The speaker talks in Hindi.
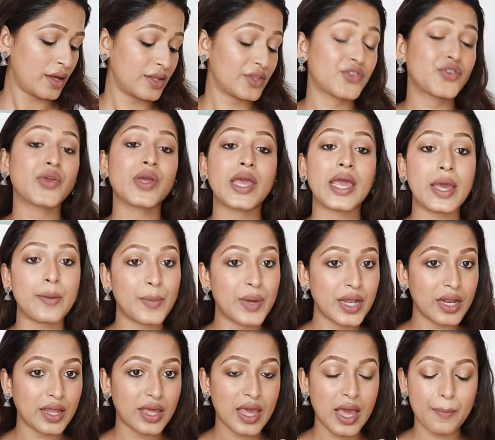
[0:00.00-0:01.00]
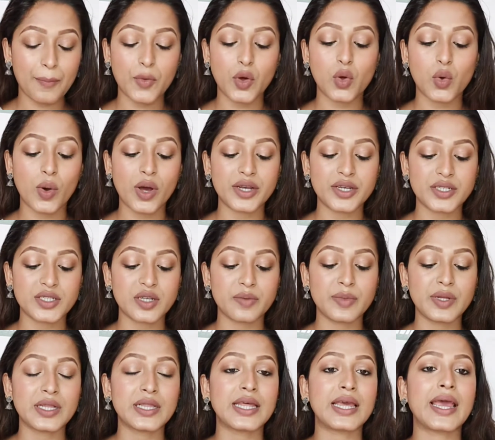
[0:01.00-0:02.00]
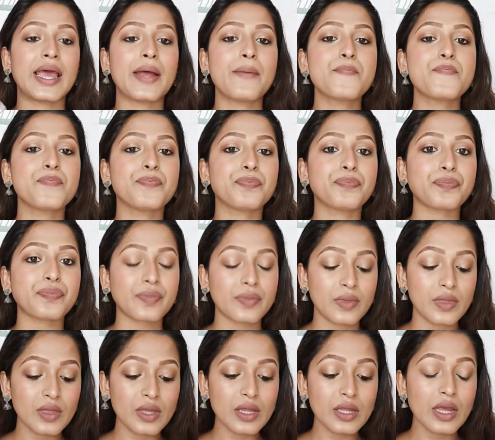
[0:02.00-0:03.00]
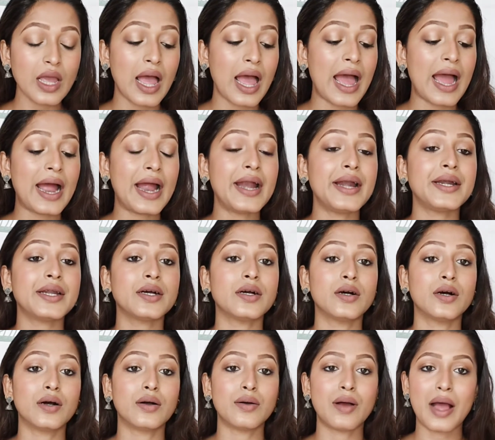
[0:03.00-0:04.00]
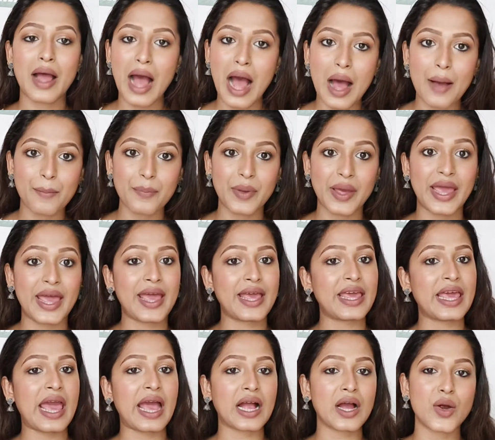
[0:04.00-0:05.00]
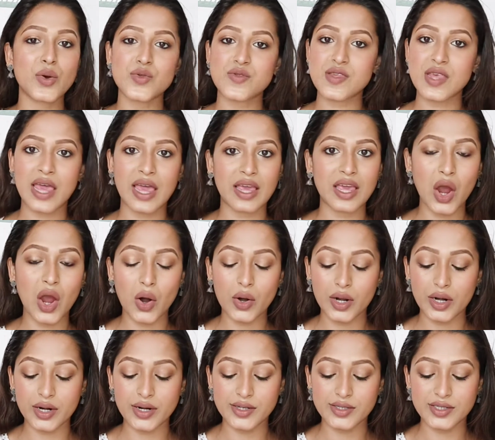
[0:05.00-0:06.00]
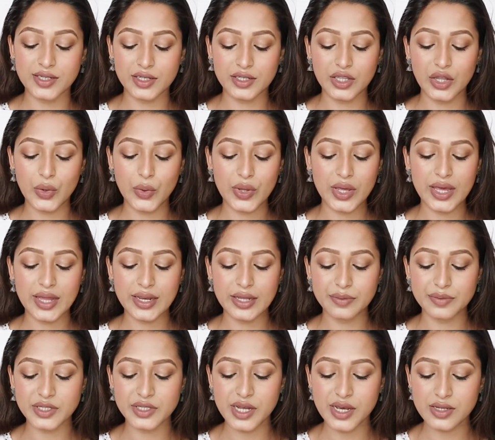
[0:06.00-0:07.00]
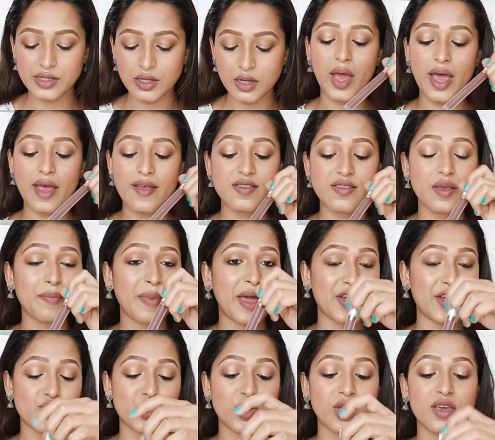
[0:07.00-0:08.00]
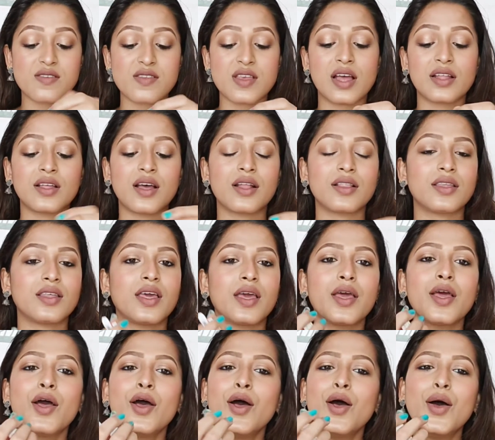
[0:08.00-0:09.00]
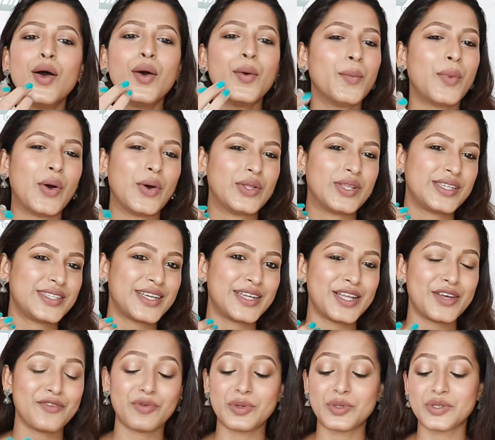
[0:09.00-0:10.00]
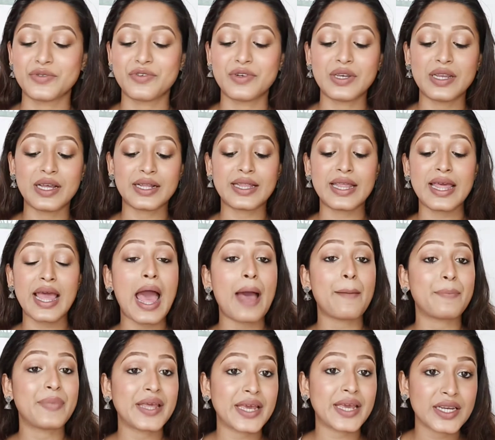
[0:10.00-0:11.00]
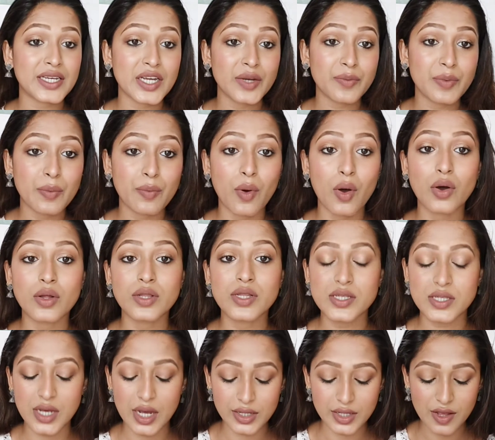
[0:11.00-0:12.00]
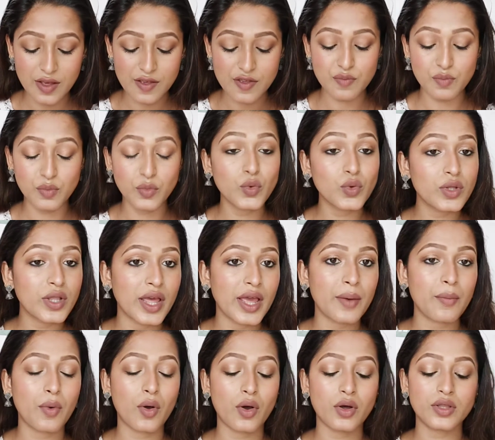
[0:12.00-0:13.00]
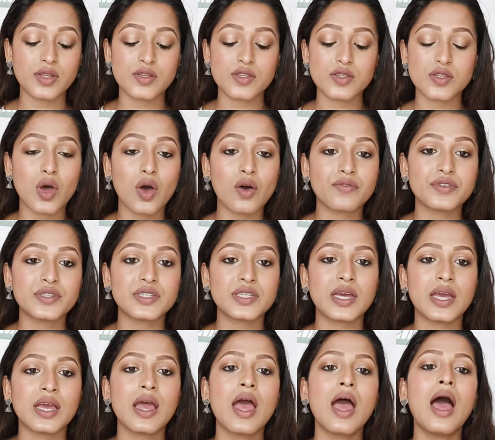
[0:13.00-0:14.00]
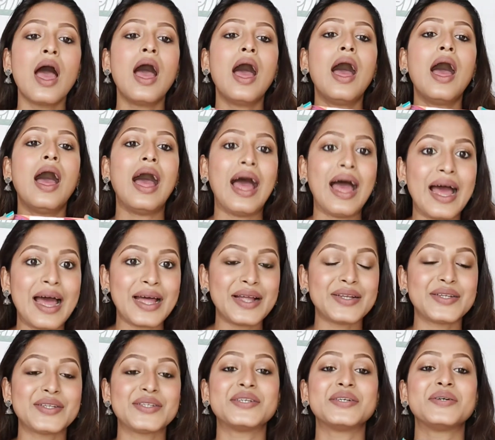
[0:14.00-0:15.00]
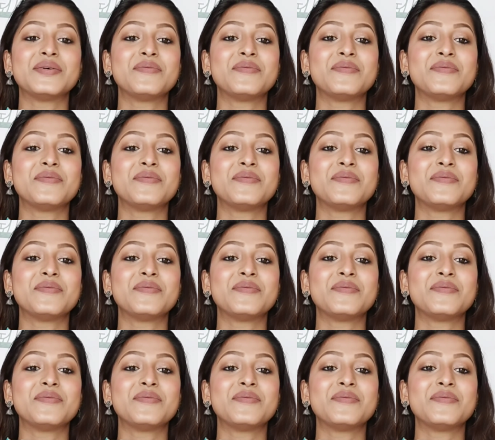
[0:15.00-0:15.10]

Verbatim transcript: थ्री एम की आपको क्वान्टिटी मिलती है एंड uh, आप एक ही अकाउंट से एक ही ऑर्डर कर सकते हो ये लिपस्टिक्स ऐसे पैकेजिंग के साथ आती है बहुत ही ज़्यादा ब्यूटीफुल लगती है एप्लीकेटर भी बहुत ही ज़्यादा स्मूथ है बहुत ही सॉफ्ट है एंड